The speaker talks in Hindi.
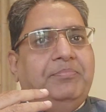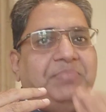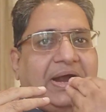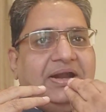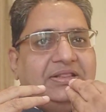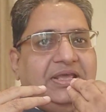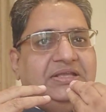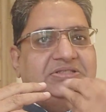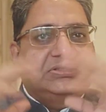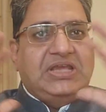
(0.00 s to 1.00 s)
पान थे
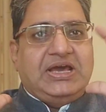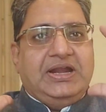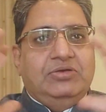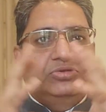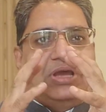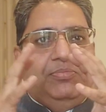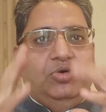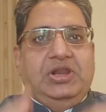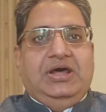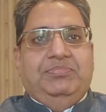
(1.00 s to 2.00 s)
जिसके कारण उसका
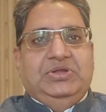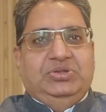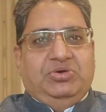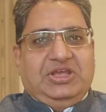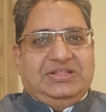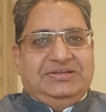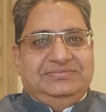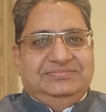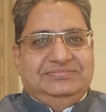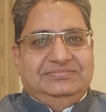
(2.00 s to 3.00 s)
बोलना बंद हो गया
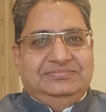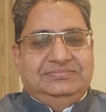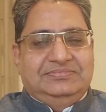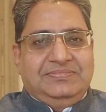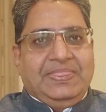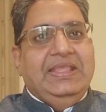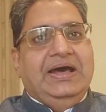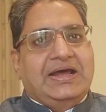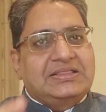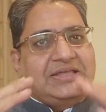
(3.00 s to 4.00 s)

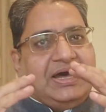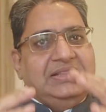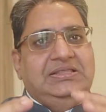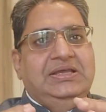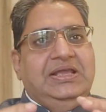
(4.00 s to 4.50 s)
था अर्थात